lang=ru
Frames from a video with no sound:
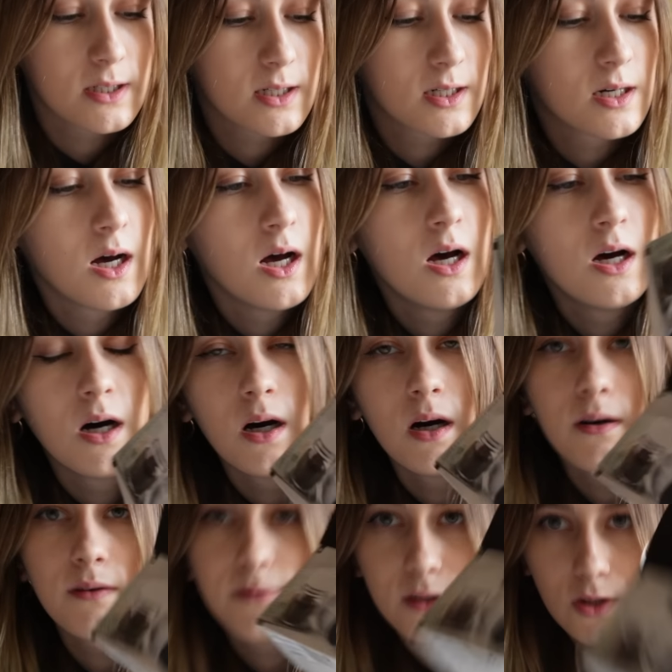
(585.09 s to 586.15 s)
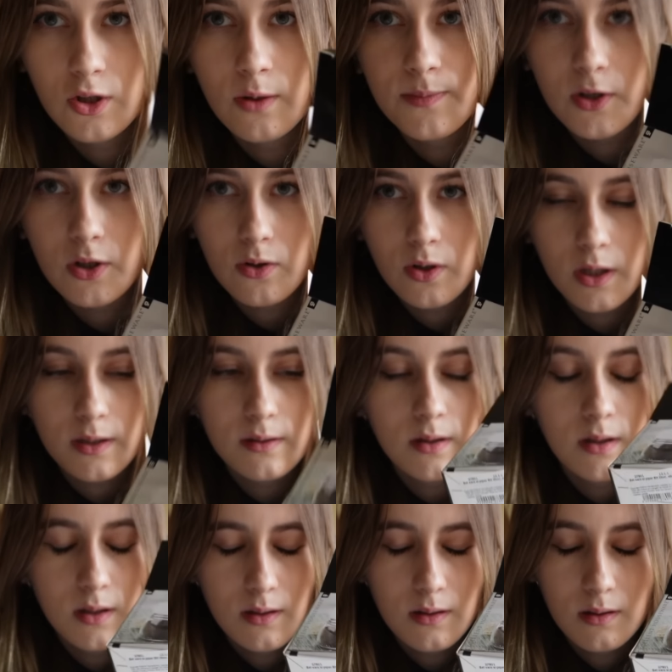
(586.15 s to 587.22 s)
э, в одном такой...
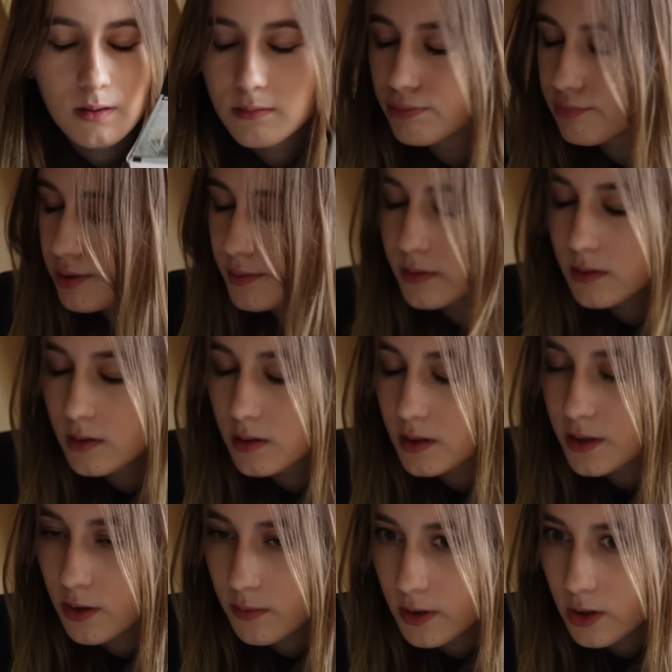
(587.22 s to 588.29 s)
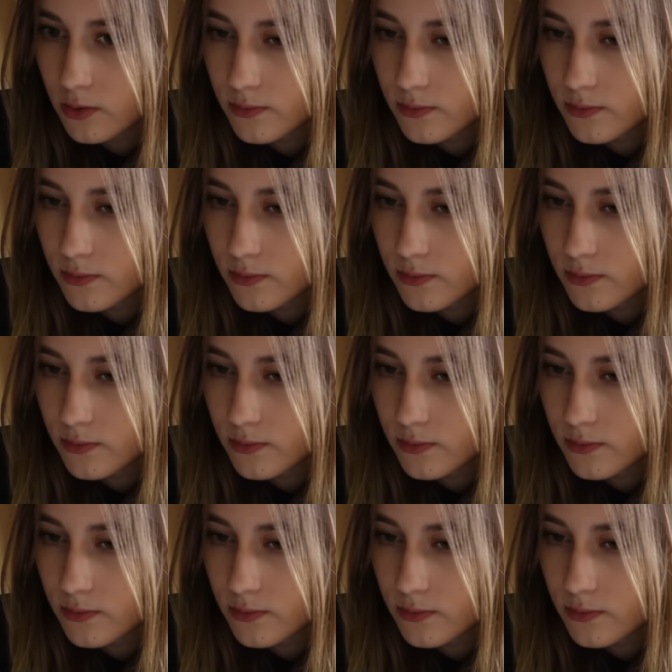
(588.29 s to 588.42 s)
ё